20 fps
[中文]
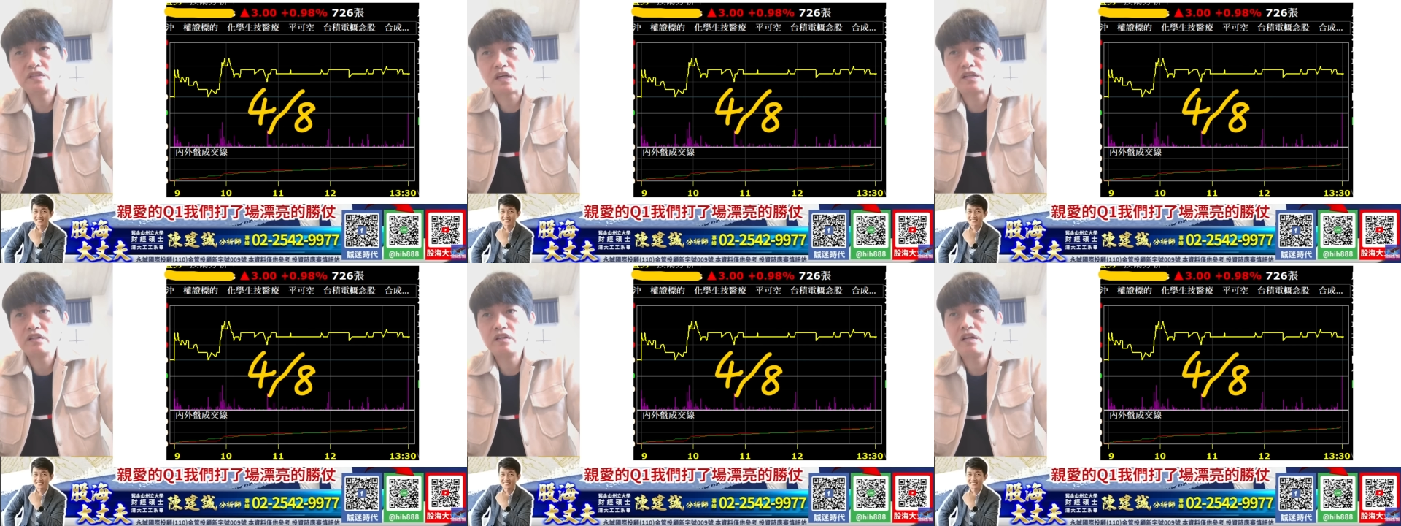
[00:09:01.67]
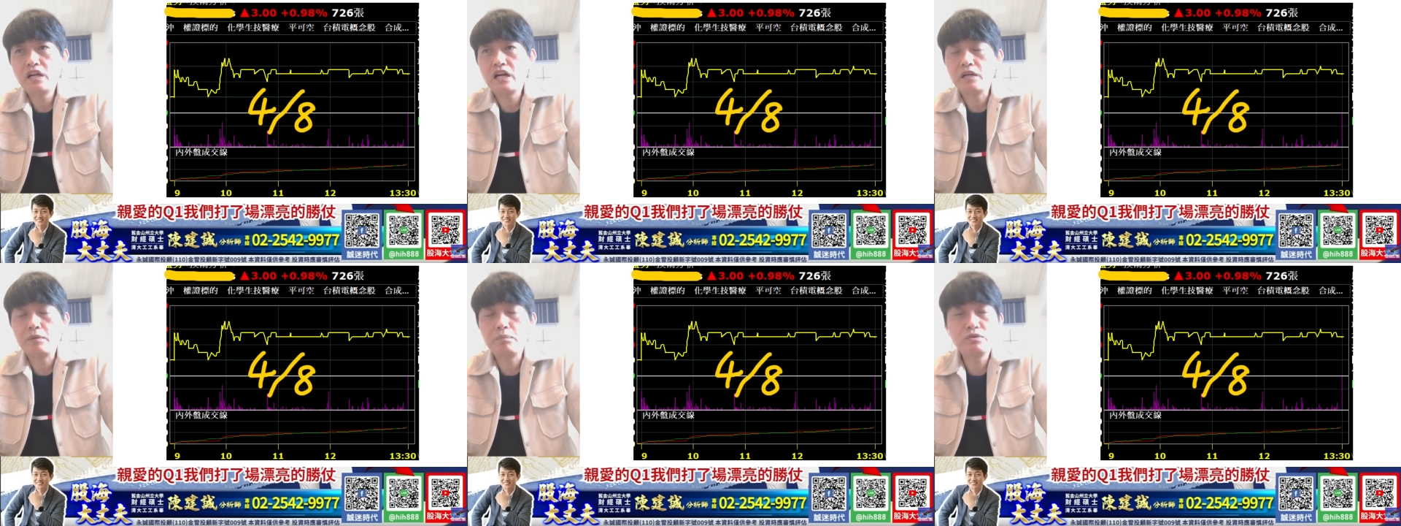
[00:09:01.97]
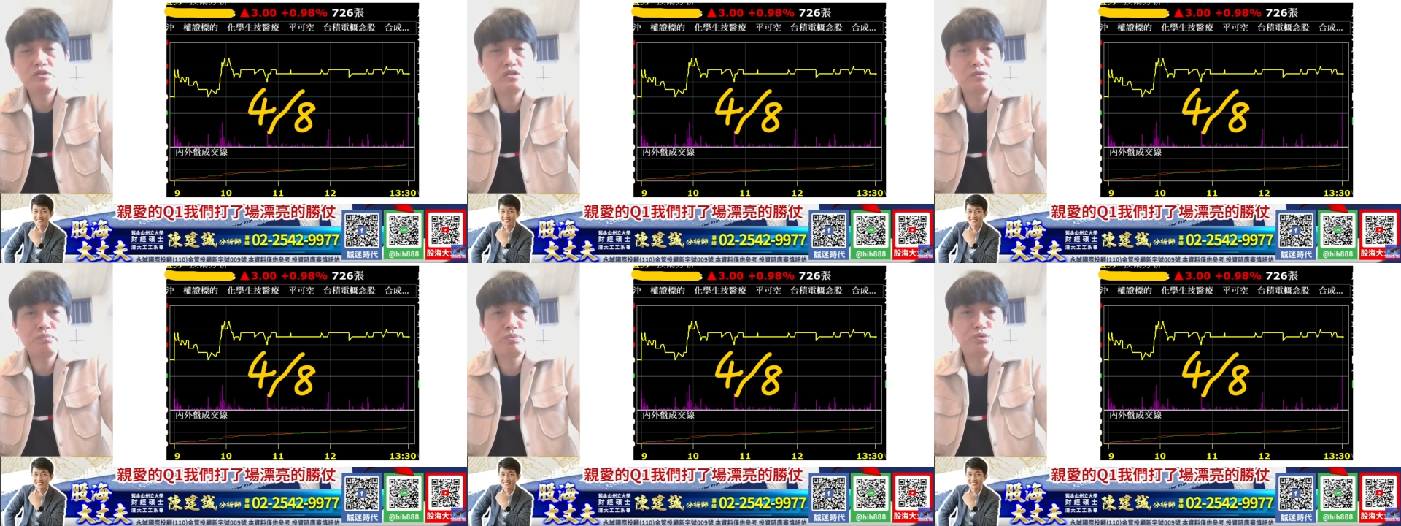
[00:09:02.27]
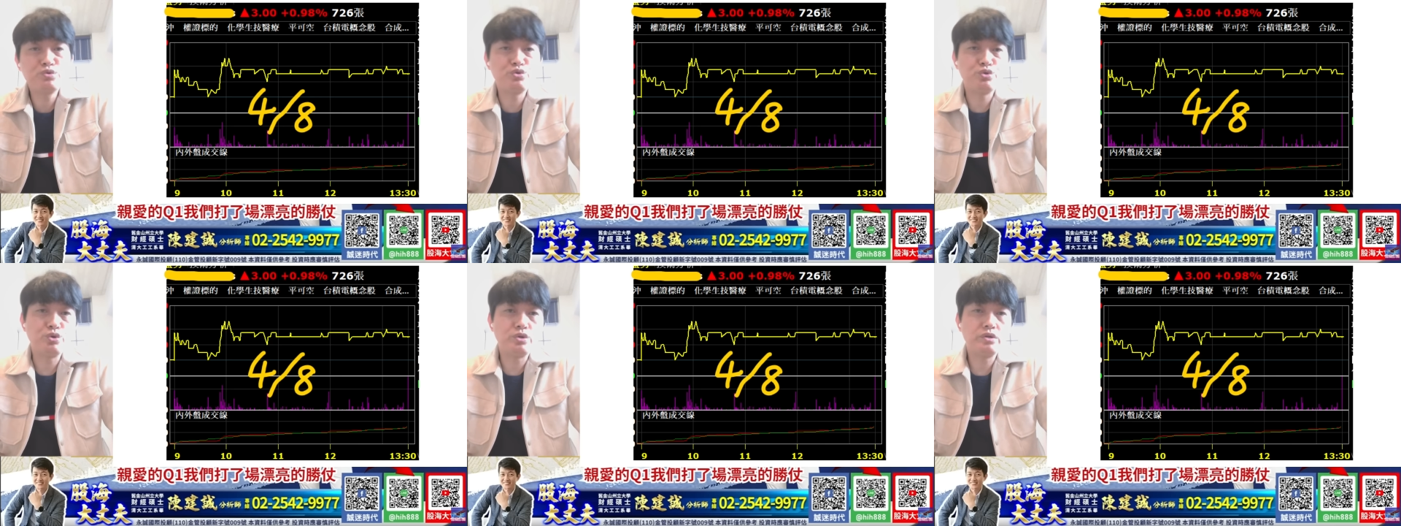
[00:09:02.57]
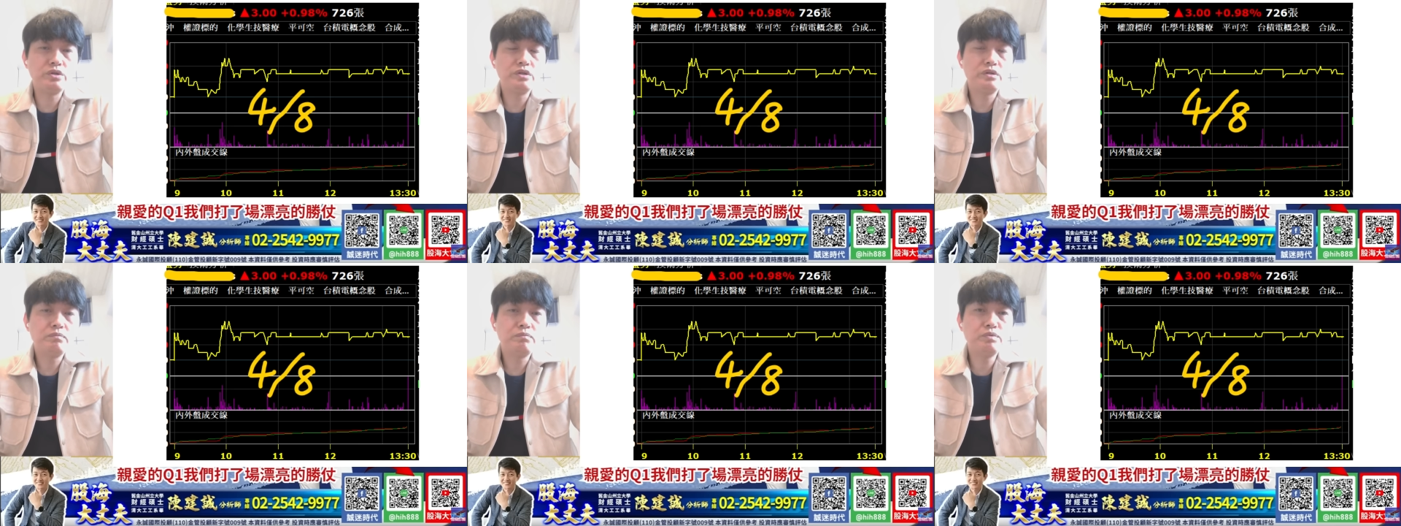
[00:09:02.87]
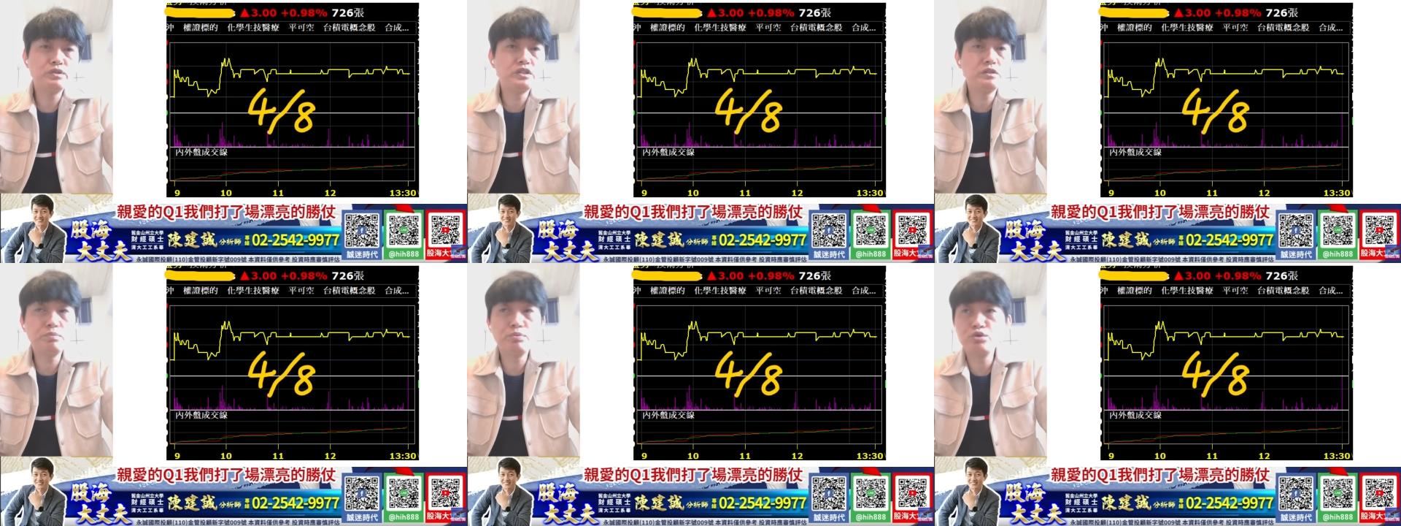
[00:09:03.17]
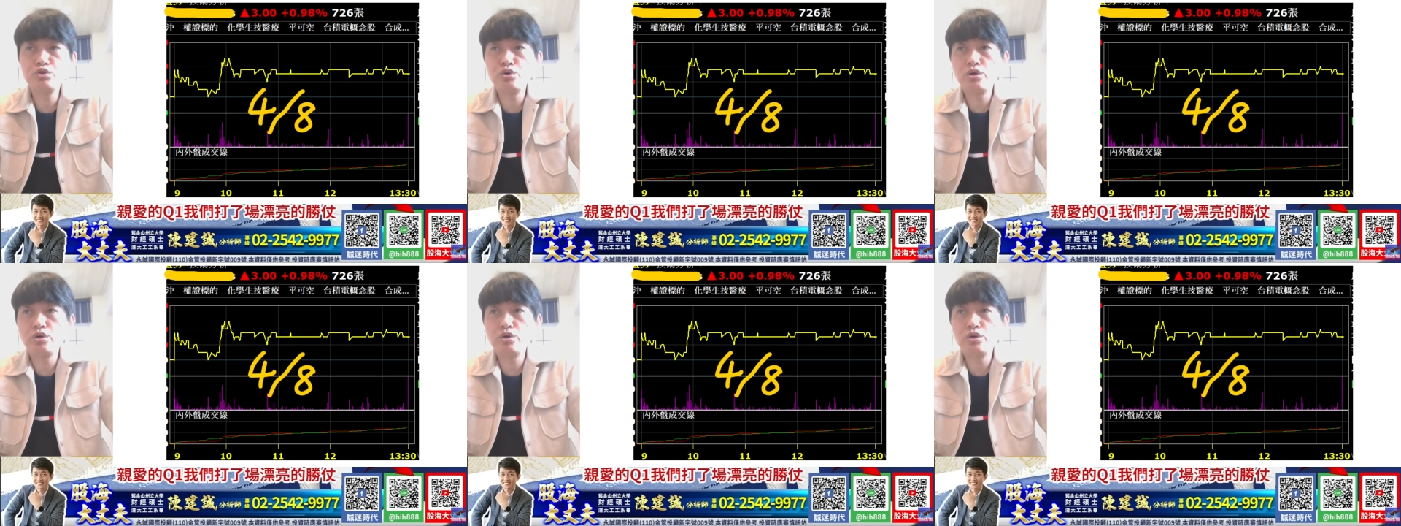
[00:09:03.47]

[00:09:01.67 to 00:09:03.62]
涨得让你不知不觉，不知不